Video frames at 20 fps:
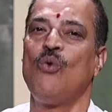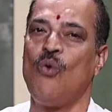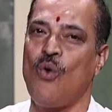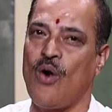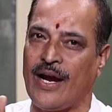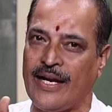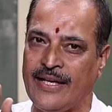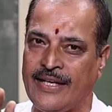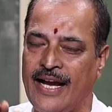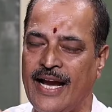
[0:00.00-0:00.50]

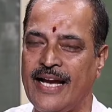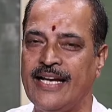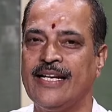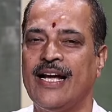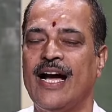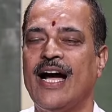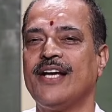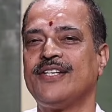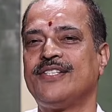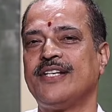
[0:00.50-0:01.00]
ఒకటి అయిన
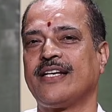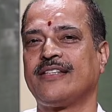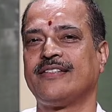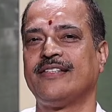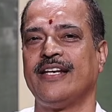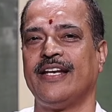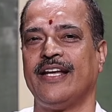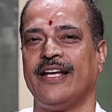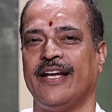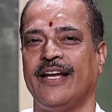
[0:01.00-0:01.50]
ఆ
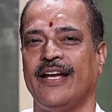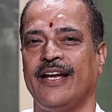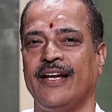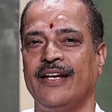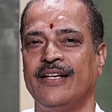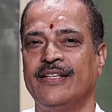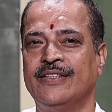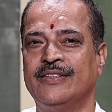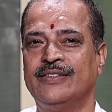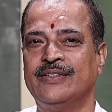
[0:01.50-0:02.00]
శక్తిని
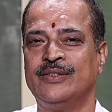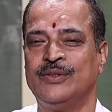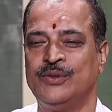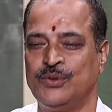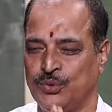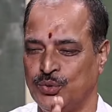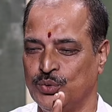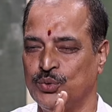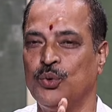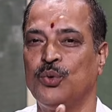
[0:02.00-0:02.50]

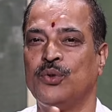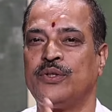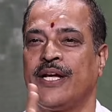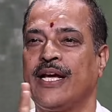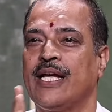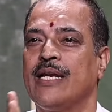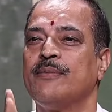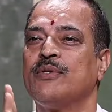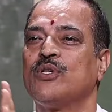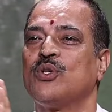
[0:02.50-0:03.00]
నూట
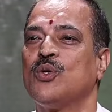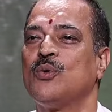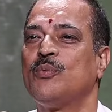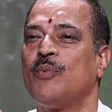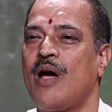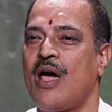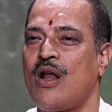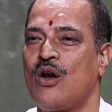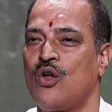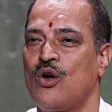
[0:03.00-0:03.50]
ఎనిమిది
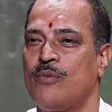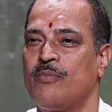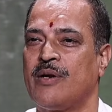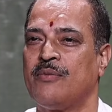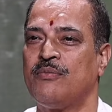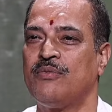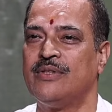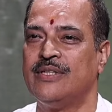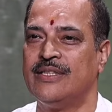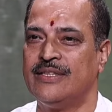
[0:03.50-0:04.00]
రూపాయలలో
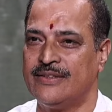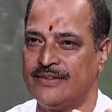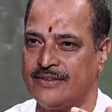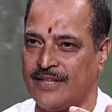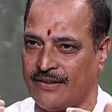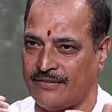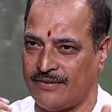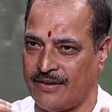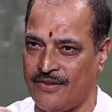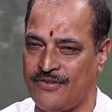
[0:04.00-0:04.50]
మనం
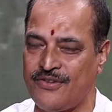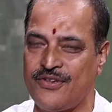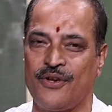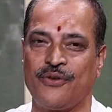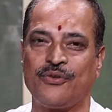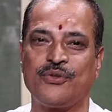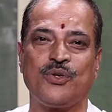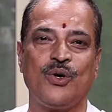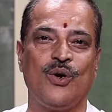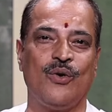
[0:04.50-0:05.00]
దర్శనం
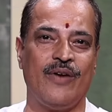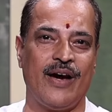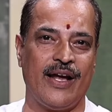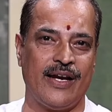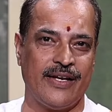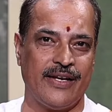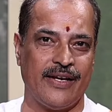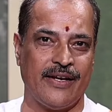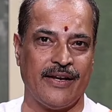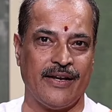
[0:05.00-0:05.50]

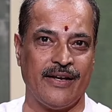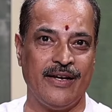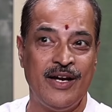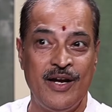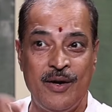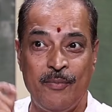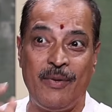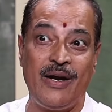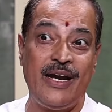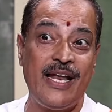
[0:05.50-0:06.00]
చేసుకోవాలి
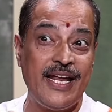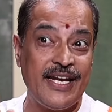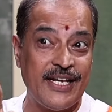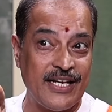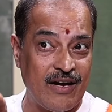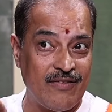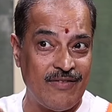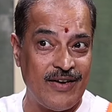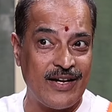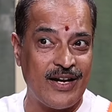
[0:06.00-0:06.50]
మళ్ళీ
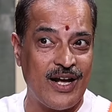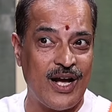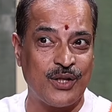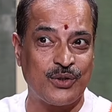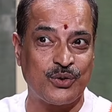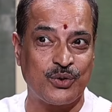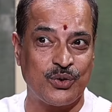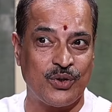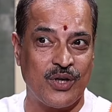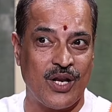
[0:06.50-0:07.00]

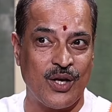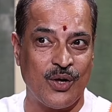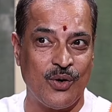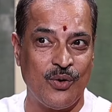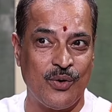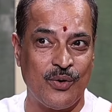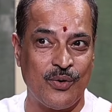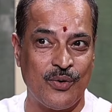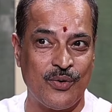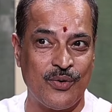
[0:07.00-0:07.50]
నవరాత్రులలో
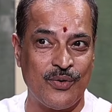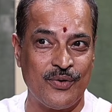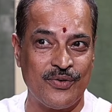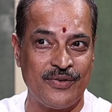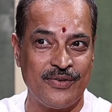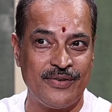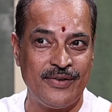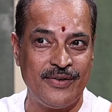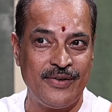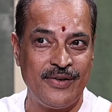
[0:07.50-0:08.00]

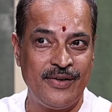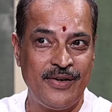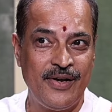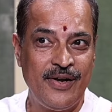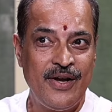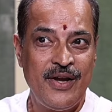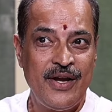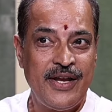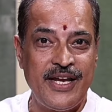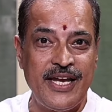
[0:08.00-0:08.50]

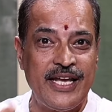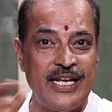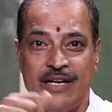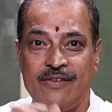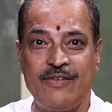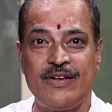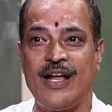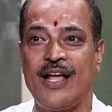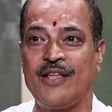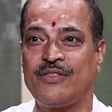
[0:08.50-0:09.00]
ఈ
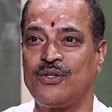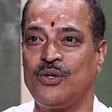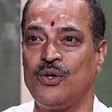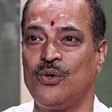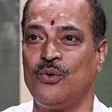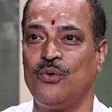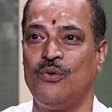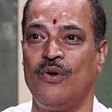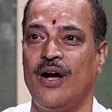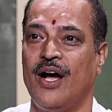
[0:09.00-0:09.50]

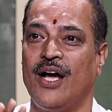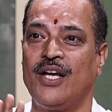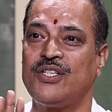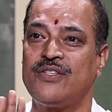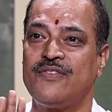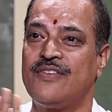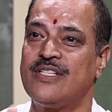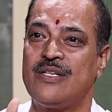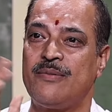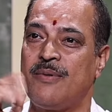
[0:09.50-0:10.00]
నవరాత్రులు
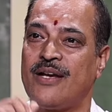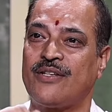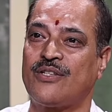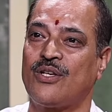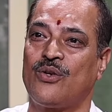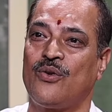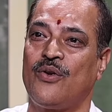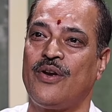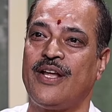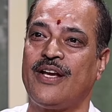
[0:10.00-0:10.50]
ఆశ్వీజ
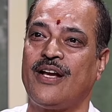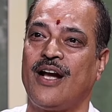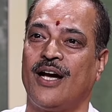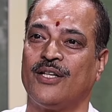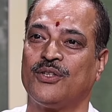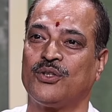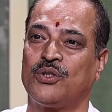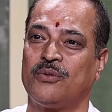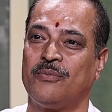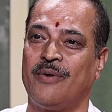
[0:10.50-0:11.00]
మాసంలోనే
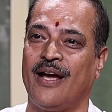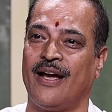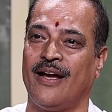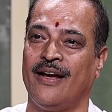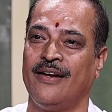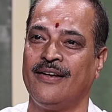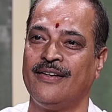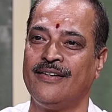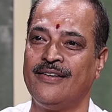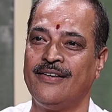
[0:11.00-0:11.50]
కాదు సుమా
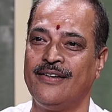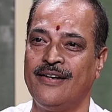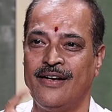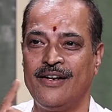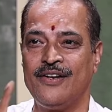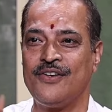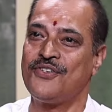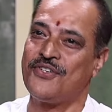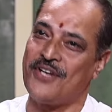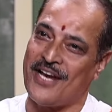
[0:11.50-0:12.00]

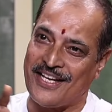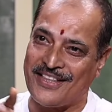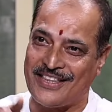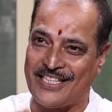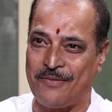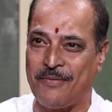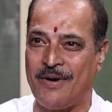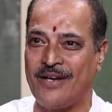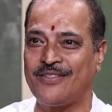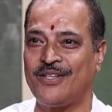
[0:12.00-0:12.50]

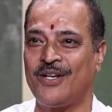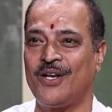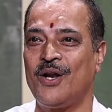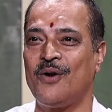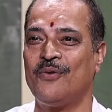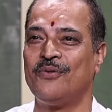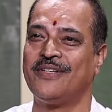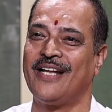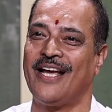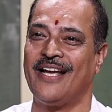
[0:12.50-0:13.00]
చైత్ర మాసంలో
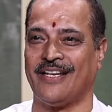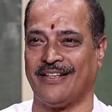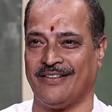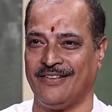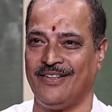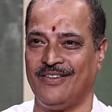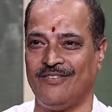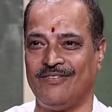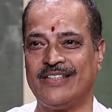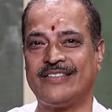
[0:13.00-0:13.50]
ఉంటాయి
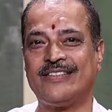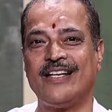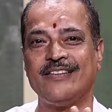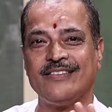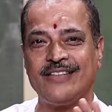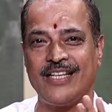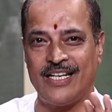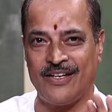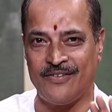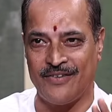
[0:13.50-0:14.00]

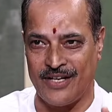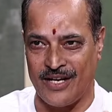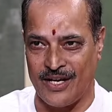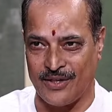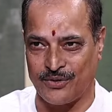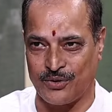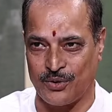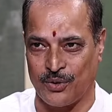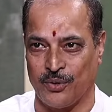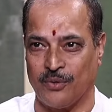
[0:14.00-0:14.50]
వసంత
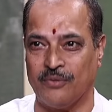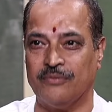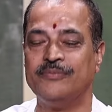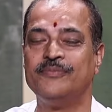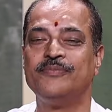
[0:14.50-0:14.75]
నవరాత్రులు